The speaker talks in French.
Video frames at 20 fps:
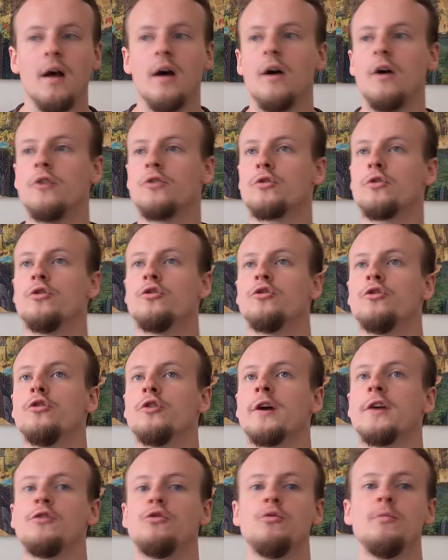Euh, ce que je
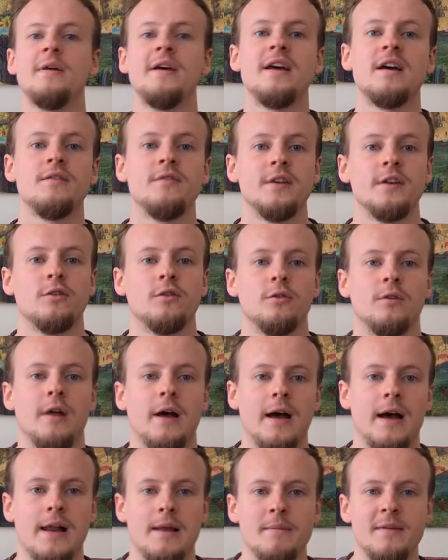résumais avec
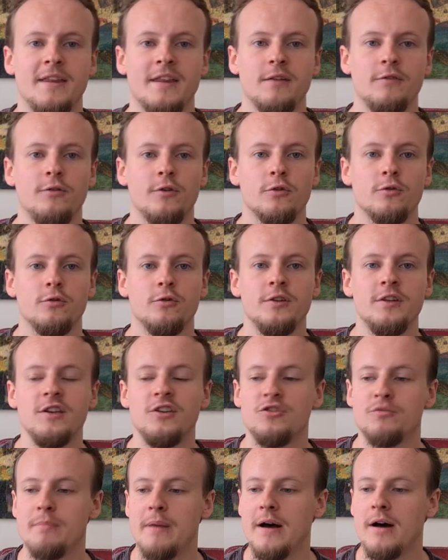la, métaphore de
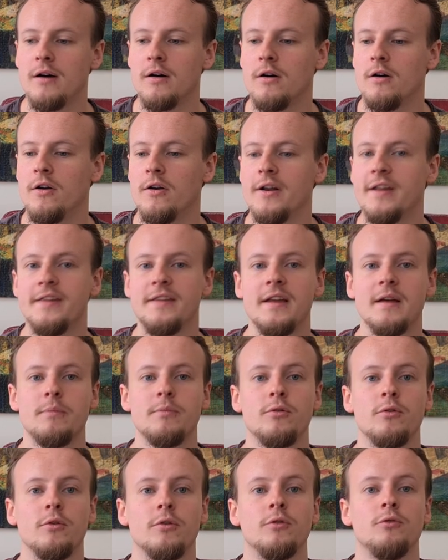Nietzsche par euh,
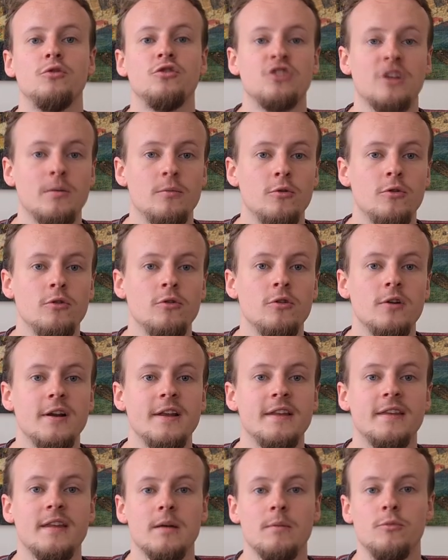l'étape euh, du chameau,
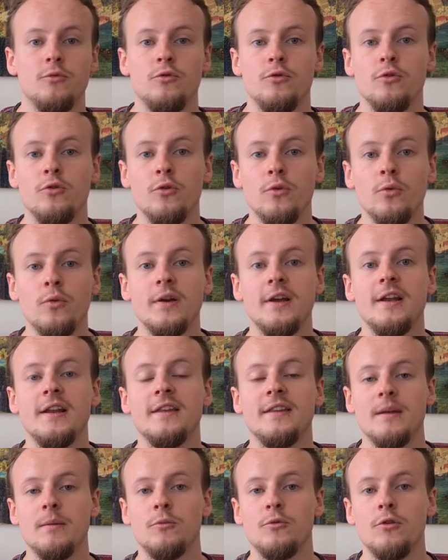l'étape du lion et
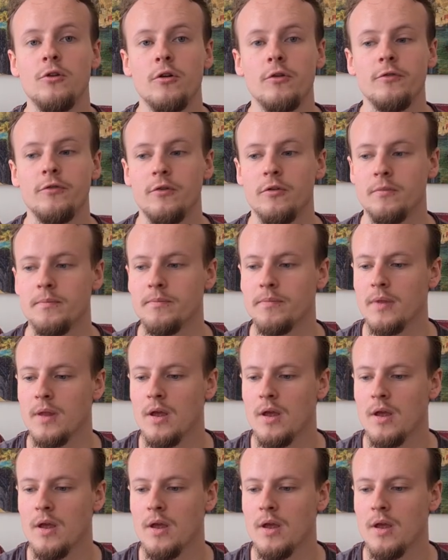l'étape de l'enfant.